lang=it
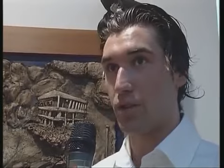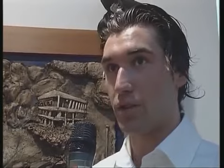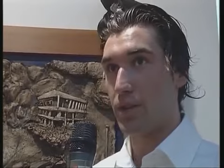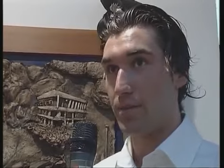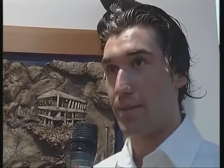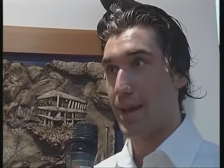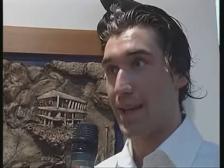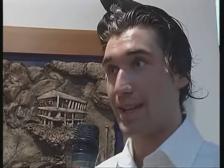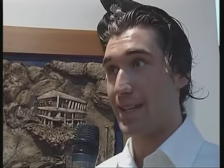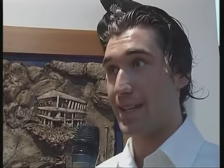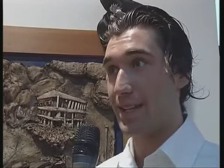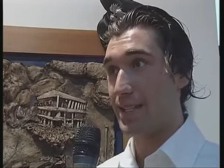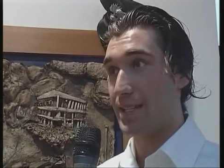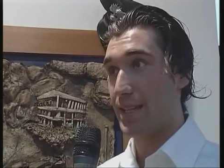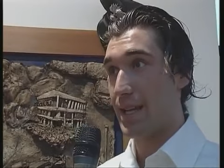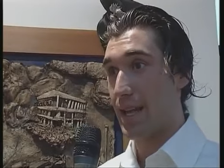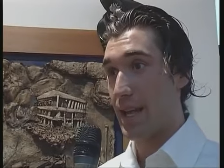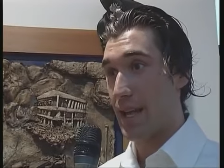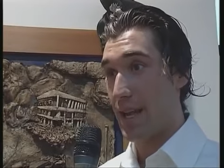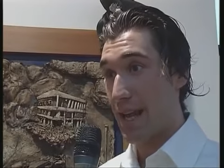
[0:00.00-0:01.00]
di
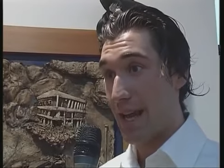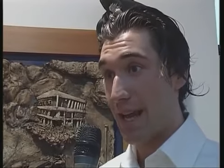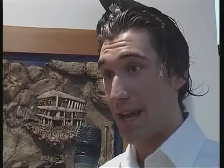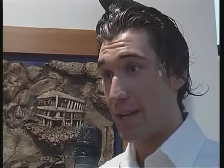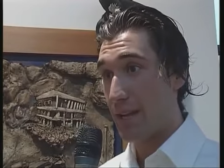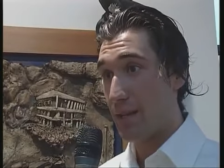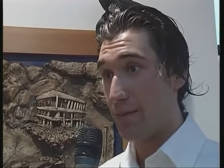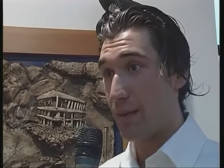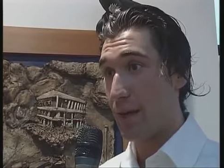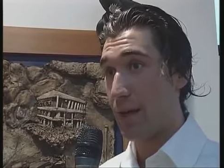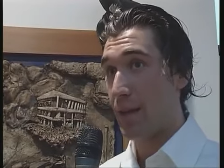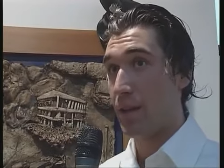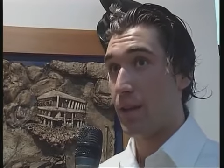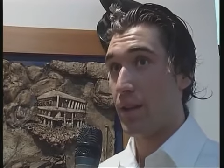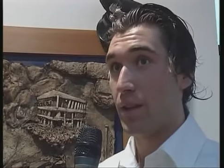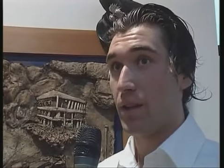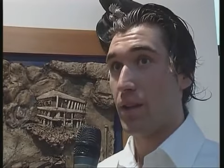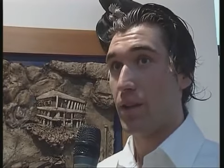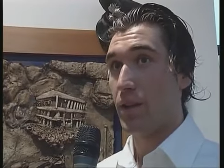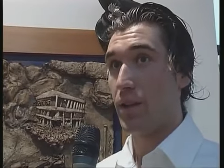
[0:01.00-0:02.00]
mettere l'anima
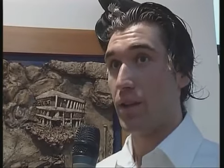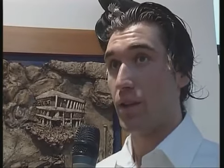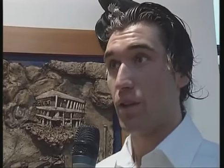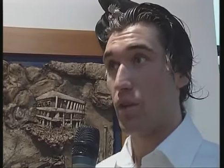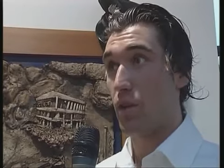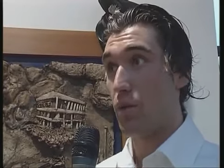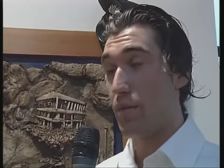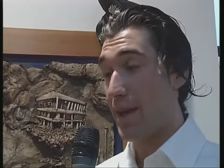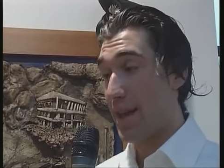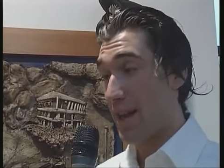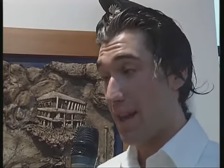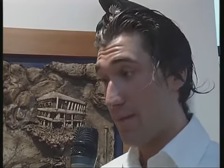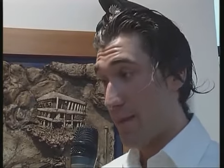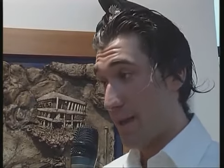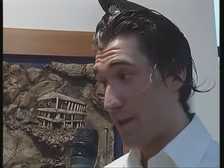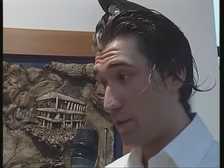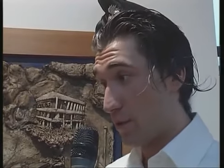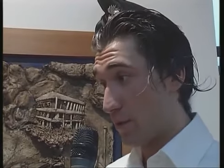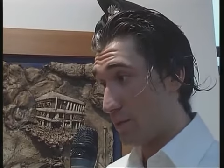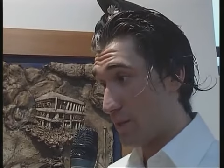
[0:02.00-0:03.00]
eh, come
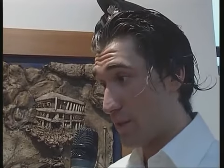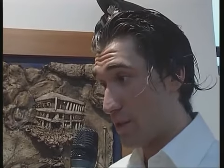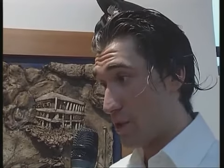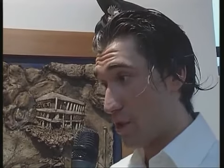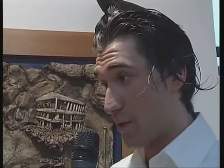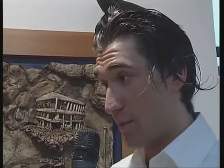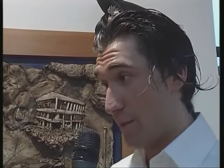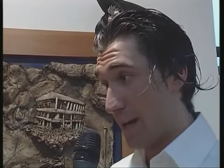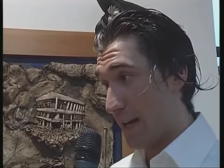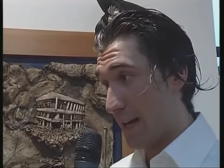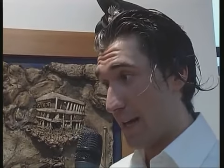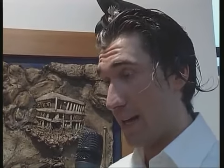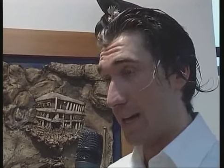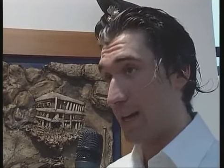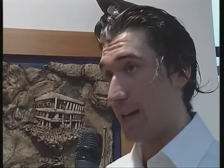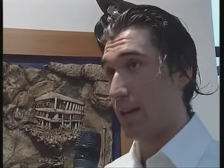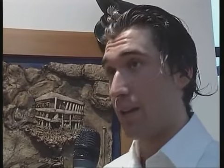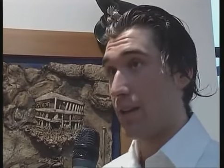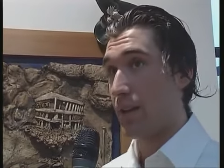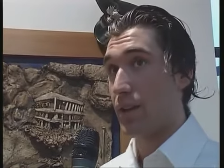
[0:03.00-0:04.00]
elemento principale.